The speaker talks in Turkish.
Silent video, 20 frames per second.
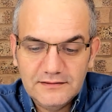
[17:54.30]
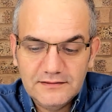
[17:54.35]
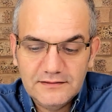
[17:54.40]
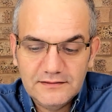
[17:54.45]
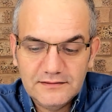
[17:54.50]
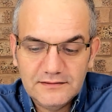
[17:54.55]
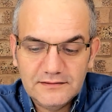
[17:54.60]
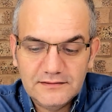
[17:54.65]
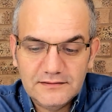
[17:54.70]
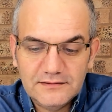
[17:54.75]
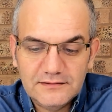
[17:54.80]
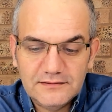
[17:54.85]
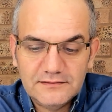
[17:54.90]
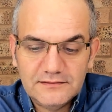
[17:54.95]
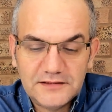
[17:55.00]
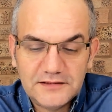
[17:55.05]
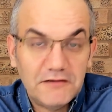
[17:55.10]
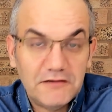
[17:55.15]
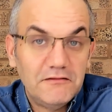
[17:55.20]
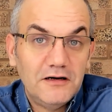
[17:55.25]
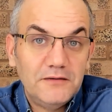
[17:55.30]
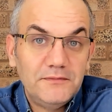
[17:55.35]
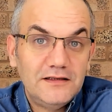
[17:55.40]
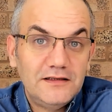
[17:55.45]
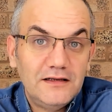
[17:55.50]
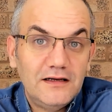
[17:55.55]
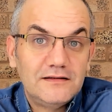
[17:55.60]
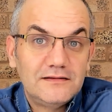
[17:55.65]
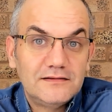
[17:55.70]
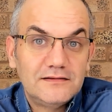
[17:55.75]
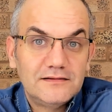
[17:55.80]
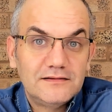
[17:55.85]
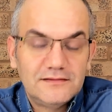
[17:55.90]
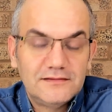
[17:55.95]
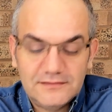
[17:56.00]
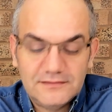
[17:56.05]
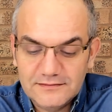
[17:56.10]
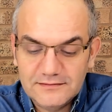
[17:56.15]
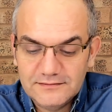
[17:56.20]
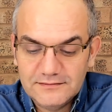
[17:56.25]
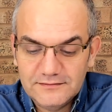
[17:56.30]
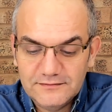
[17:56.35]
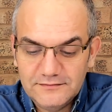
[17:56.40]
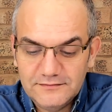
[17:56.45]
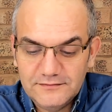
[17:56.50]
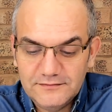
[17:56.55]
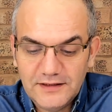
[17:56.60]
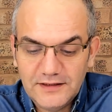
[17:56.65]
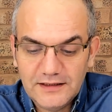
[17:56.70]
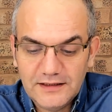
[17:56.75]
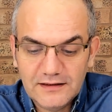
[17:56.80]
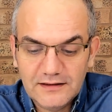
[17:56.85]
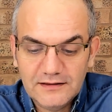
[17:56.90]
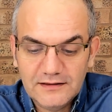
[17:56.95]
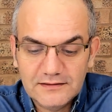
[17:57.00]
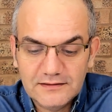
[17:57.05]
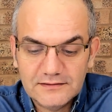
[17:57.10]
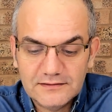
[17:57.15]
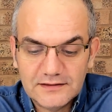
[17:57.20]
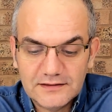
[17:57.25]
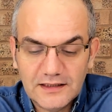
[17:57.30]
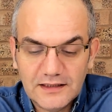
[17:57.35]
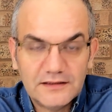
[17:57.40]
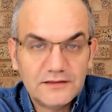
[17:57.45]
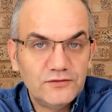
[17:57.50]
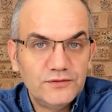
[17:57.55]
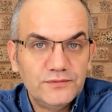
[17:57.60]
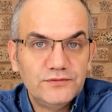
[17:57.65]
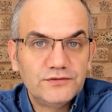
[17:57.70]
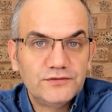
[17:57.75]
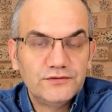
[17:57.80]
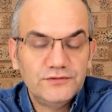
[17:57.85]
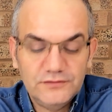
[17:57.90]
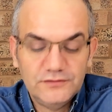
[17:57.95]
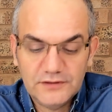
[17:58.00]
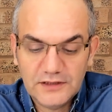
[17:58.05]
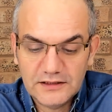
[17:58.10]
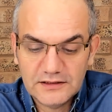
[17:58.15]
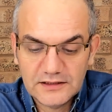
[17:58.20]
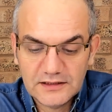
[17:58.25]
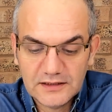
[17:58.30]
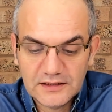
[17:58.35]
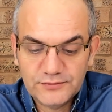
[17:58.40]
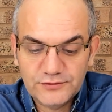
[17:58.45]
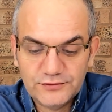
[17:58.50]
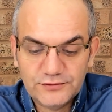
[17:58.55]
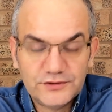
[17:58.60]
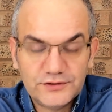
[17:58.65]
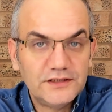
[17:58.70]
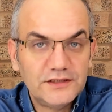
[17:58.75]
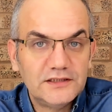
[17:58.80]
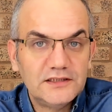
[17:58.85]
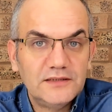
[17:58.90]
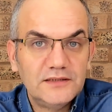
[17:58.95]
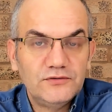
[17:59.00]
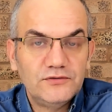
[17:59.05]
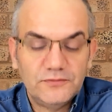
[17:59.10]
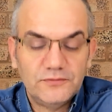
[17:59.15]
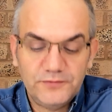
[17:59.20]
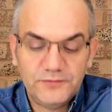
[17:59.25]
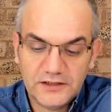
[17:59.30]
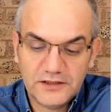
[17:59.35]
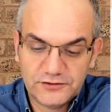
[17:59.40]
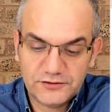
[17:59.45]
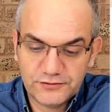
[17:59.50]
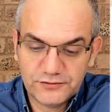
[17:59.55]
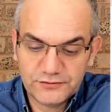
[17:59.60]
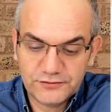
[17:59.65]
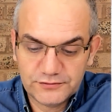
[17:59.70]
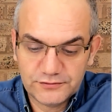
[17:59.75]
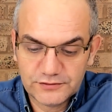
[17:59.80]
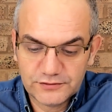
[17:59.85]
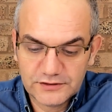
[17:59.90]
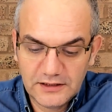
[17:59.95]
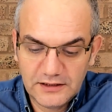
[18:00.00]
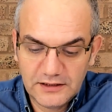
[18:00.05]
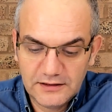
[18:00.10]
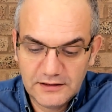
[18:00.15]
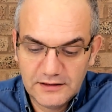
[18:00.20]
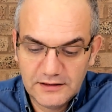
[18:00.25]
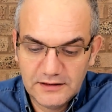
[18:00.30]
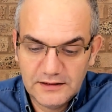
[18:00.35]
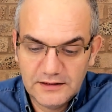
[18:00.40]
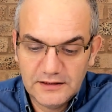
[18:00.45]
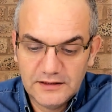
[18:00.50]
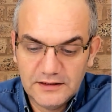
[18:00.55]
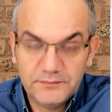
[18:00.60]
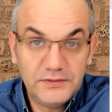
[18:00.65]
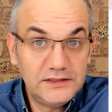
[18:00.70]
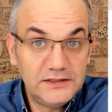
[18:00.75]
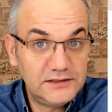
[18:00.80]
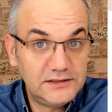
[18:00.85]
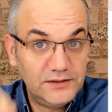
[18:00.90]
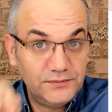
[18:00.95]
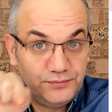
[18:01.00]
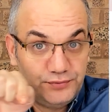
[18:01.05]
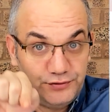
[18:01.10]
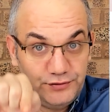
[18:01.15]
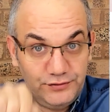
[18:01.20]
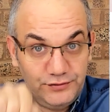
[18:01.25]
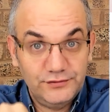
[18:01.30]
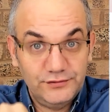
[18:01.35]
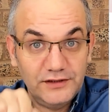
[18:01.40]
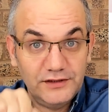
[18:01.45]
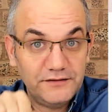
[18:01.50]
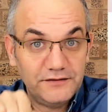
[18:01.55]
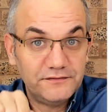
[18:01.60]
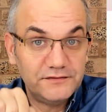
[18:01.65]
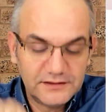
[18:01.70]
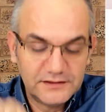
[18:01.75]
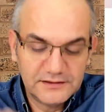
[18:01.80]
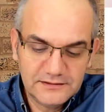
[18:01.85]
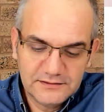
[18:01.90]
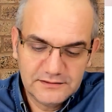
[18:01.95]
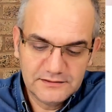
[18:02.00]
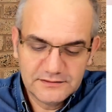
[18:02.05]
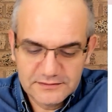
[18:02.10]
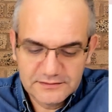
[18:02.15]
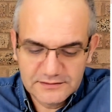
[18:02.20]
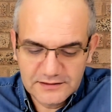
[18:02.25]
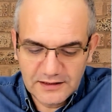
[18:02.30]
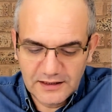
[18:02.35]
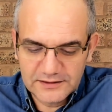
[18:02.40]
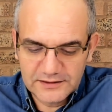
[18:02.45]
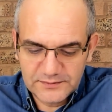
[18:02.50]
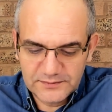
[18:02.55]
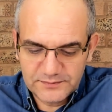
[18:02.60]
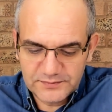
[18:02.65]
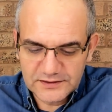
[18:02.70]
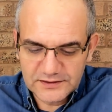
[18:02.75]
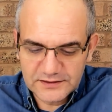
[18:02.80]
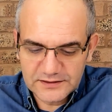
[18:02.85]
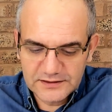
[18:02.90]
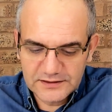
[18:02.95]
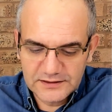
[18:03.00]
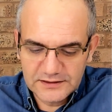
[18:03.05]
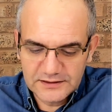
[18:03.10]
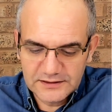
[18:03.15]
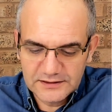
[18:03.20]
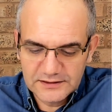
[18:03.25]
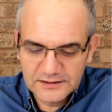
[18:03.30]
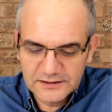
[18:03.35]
e, devam eder. Veya yarın öbür gün Ankara Büyükşehir'de bir operasyon olursa biz de bu lafların takipçisi